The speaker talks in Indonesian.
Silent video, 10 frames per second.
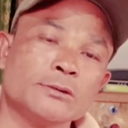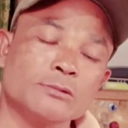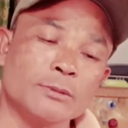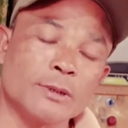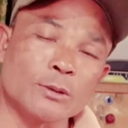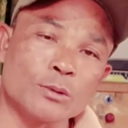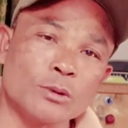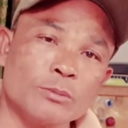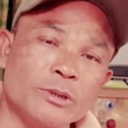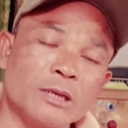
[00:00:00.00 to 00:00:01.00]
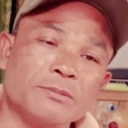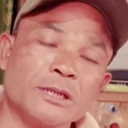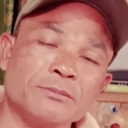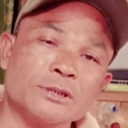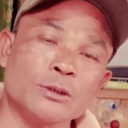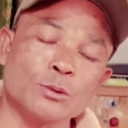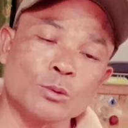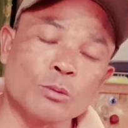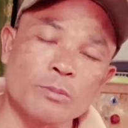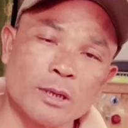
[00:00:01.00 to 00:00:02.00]
wamangko biak
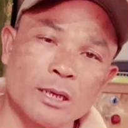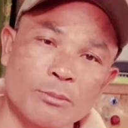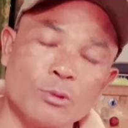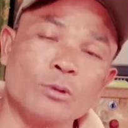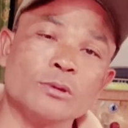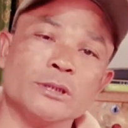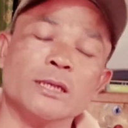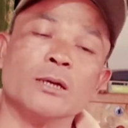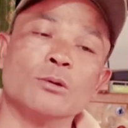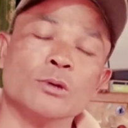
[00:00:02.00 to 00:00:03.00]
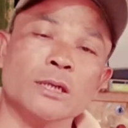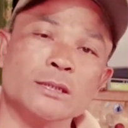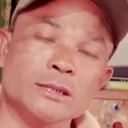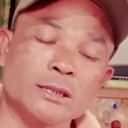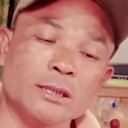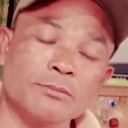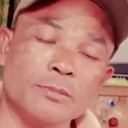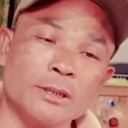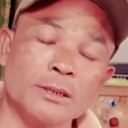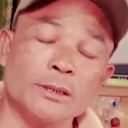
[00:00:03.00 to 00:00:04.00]
pa ha mo rang ko na pen
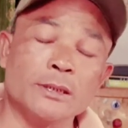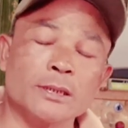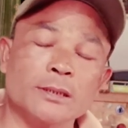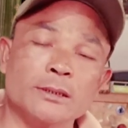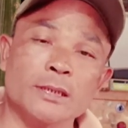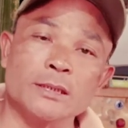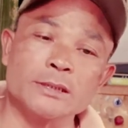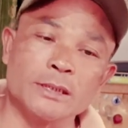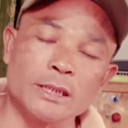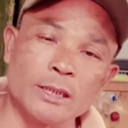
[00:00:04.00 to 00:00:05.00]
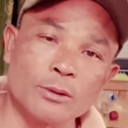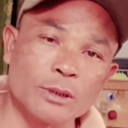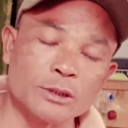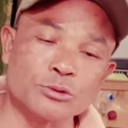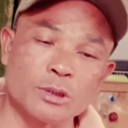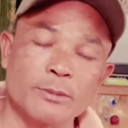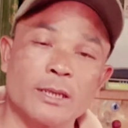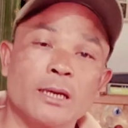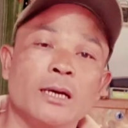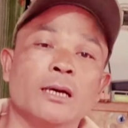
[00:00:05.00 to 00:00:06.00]
gapen dentang dentang chine rang wan
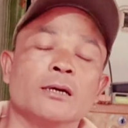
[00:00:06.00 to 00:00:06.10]
naksumat na ha